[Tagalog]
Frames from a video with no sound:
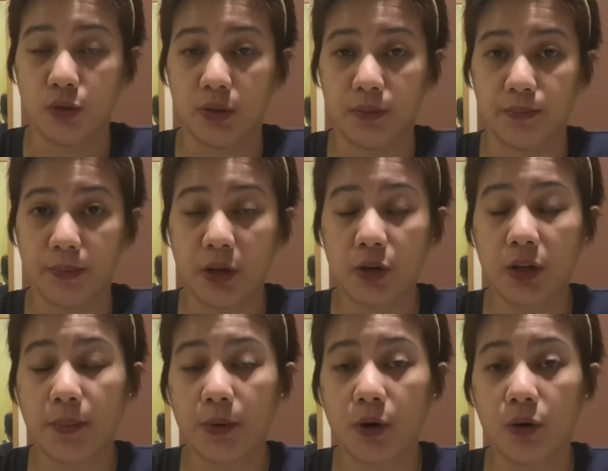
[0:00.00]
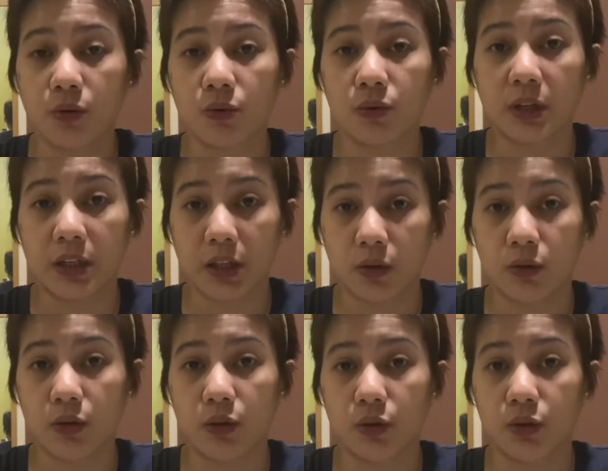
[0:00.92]
Meron na po akong
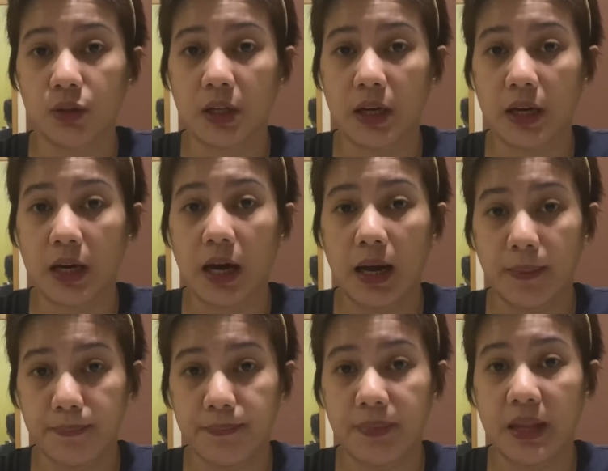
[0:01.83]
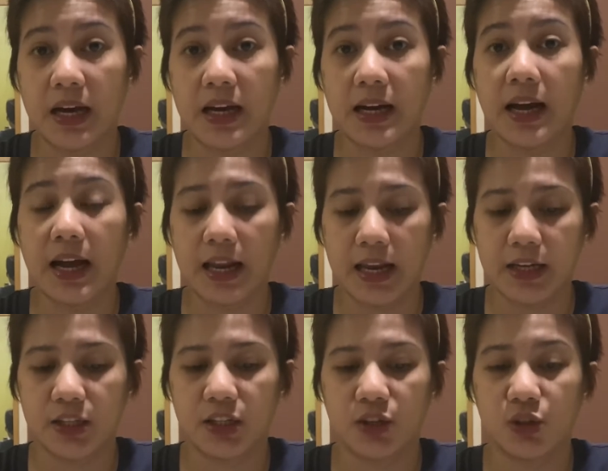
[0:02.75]
na-download na app ng
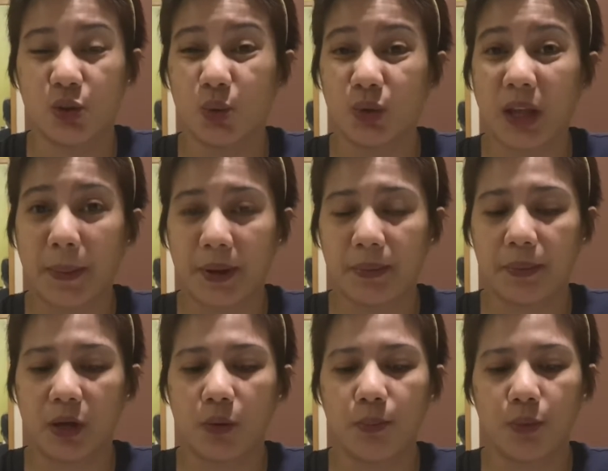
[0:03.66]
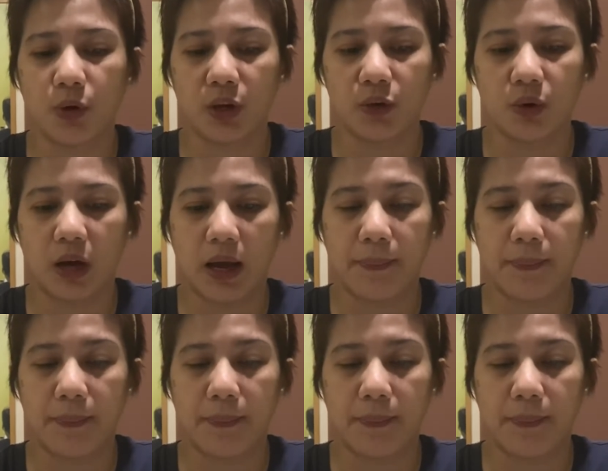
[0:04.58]
Alexa. So, dapat meron po kayong app